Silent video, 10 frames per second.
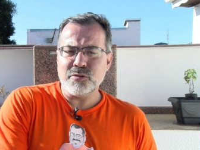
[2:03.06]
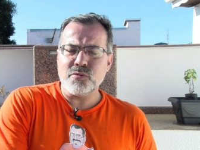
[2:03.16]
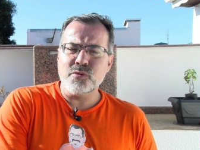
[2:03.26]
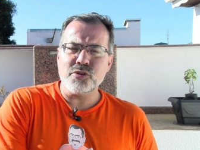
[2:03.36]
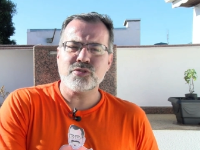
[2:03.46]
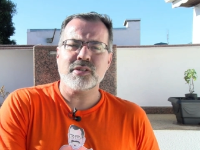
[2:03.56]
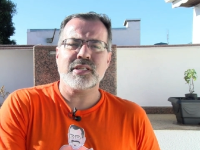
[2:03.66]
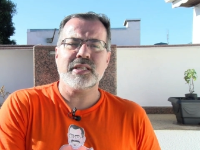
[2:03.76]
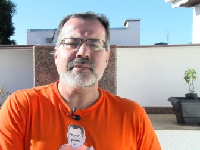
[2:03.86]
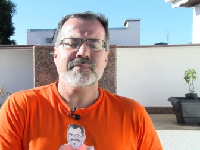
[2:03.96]
no custo
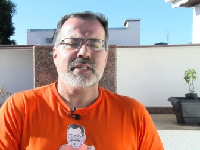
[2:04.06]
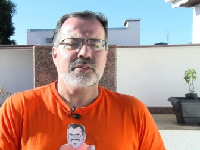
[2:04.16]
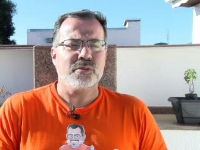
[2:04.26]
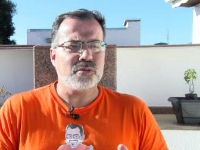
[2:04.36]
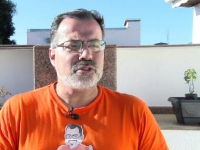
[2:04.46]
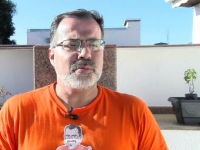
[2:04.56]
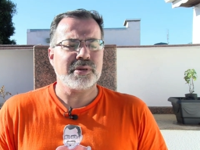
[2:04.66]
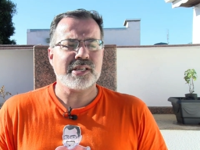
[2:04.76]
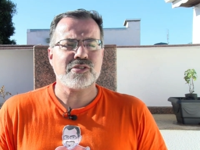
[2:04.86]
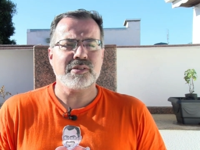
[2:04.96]
aqui, no custo
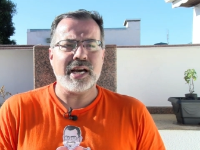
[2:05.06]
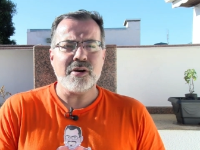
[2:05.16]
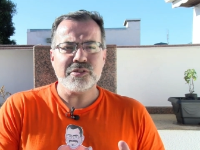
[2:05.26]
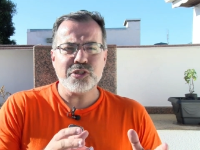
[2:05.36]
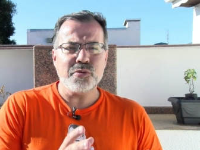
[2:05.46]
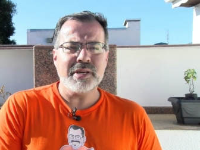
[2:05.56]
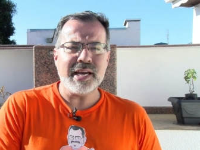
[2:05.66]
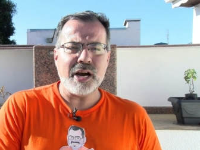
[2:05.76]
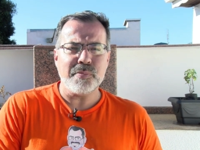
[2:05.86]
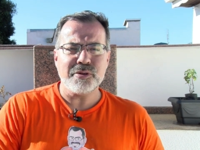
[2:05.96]
operacional, de um
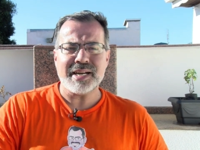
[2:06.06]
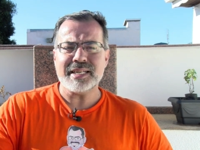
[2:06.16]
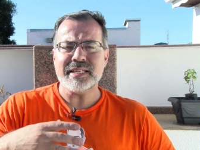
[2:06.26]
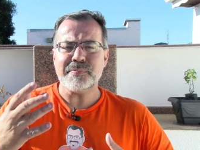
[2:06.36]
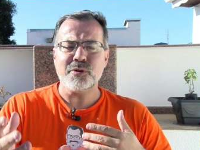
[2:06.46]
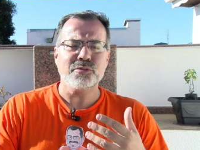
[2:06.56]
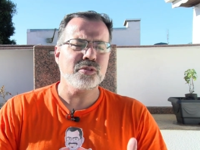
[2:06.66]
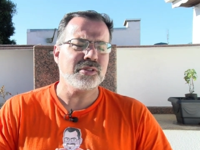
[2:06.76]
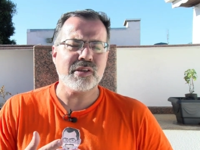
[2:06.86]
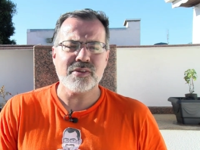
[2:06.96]
real. Por cada
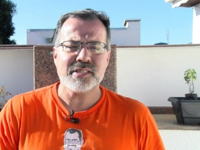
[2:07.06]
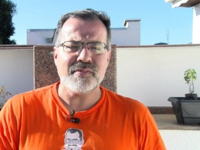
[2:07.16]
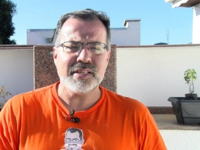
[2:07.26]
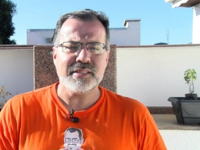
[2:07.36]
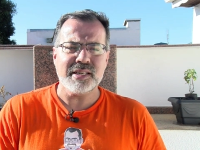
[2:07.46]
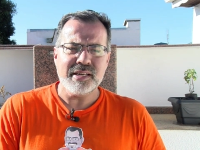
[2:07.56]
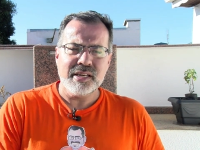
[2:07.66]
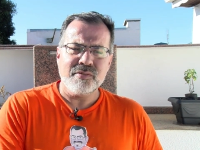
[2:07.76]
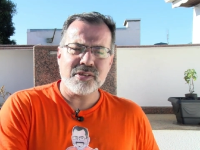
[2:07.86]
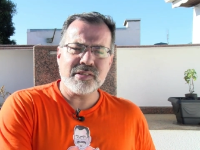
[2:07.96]
produto que você vender,
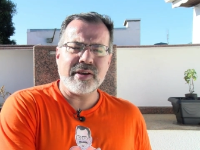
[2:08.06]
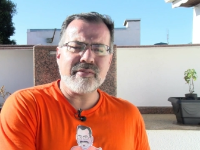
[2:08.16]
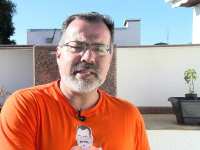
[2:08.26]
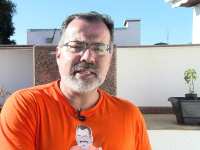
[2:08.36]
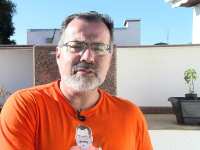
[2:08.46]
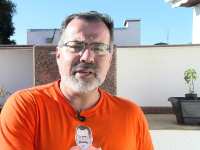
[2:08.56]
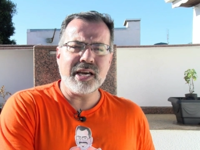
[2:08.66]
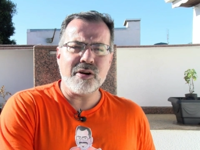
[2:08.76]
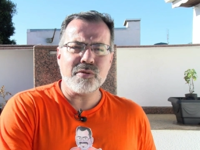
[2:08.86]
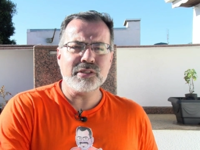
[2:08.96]
você vai guardando um
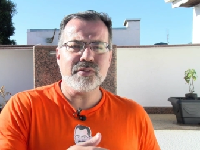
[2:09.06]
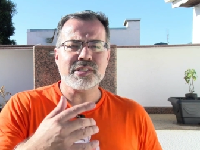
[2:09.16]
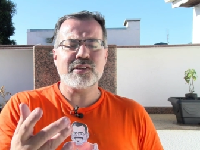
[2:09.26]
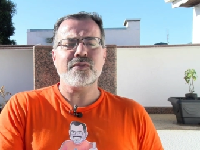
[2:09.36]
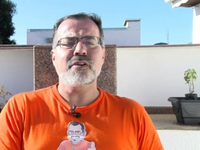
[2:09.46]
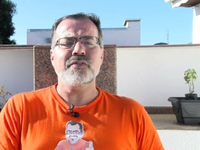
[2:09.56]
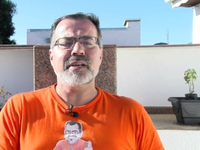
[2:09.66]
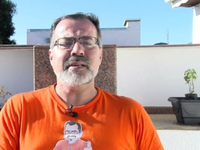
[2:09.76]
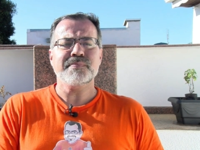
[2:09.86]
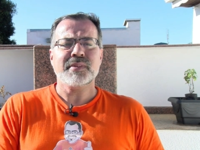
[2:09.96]
real. Quando você for
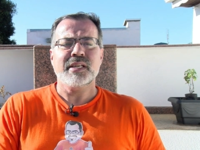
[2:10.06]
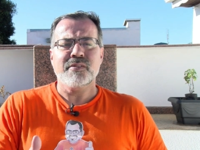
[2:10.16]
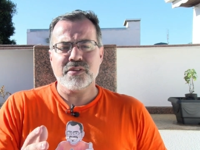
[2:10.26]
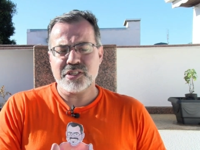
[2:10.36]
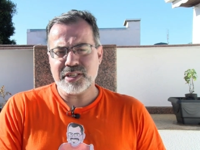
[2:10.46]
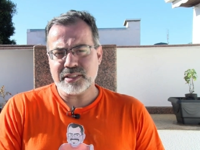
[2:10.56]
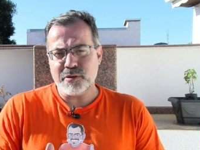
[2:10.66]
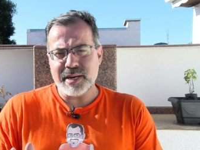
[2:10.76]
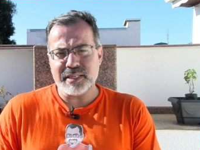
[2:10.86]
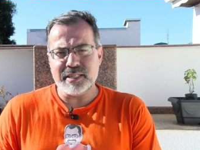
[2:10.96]
ver, você já tem
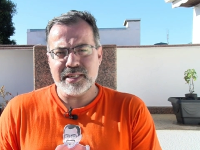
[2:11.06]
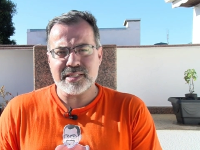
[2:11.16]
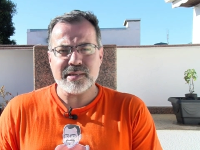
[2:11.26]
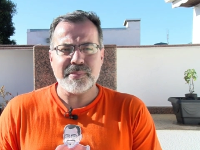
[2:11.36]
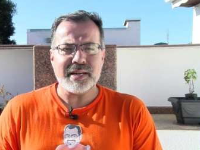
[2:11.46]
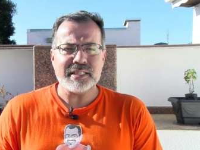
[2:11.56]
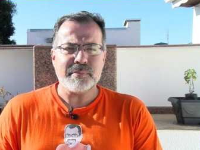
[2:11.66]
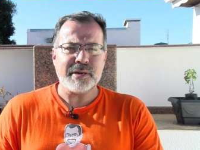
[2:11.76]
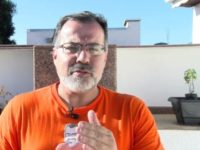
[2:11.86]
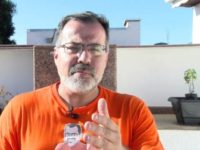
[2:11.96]
uma graninha
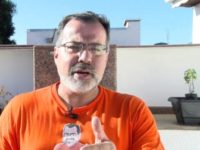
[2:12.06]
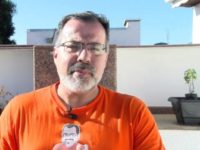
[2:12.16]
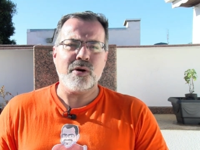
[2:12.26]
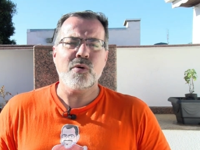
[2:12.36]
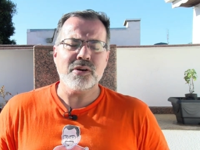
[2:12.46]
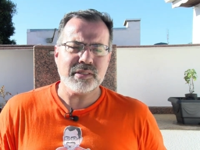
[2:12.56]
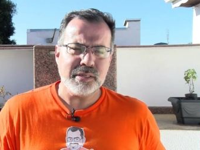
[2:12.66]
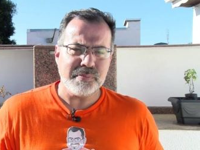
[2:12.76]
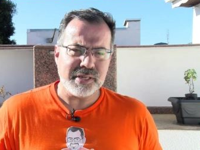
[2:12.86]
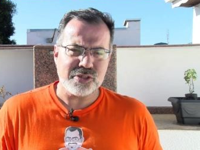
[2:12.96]
separada para comprar uma outra
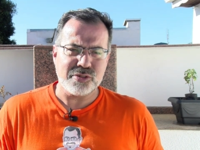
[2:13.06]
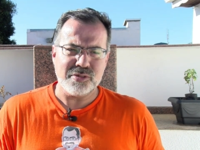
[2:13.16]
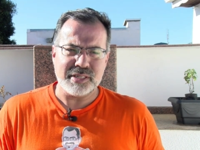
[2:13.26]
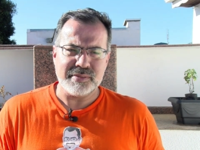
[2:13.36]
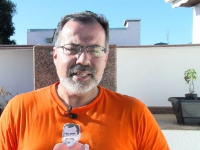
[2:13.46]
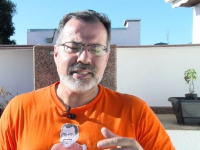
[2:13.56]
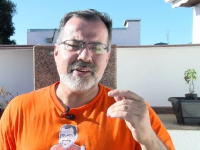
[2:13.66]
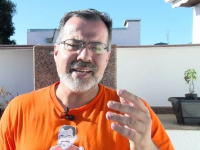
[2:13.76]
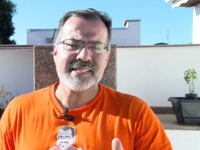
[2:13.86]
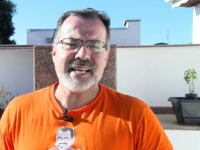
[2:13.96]
impressora.
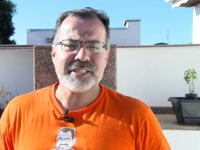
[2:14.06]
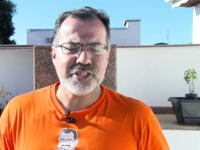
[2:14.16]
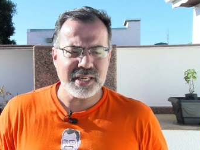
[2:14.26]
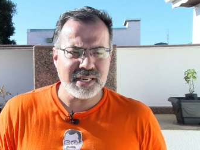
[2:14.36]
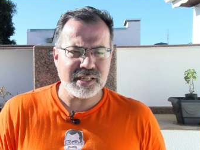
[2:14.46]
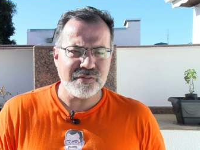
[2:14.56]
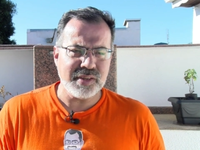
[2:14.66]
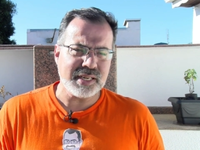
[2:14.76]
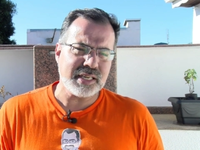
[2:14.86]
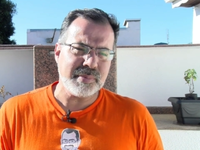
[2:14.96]
Então essa é a dica que
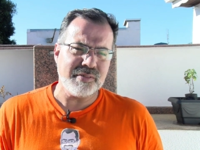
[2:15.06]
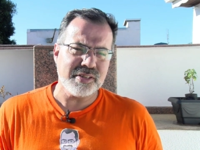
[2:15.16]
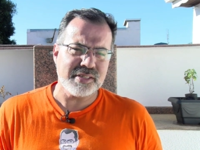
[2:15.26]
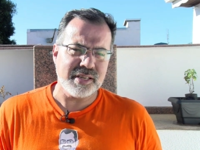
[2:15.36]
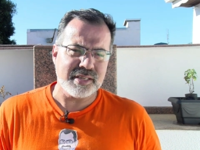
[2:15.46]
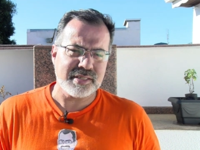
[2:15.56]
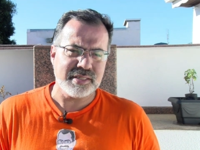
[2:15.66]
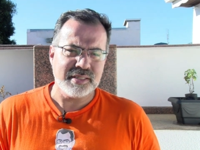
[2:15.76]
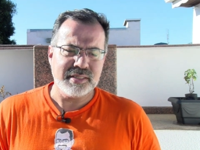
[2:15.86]
fica aqui para vocês,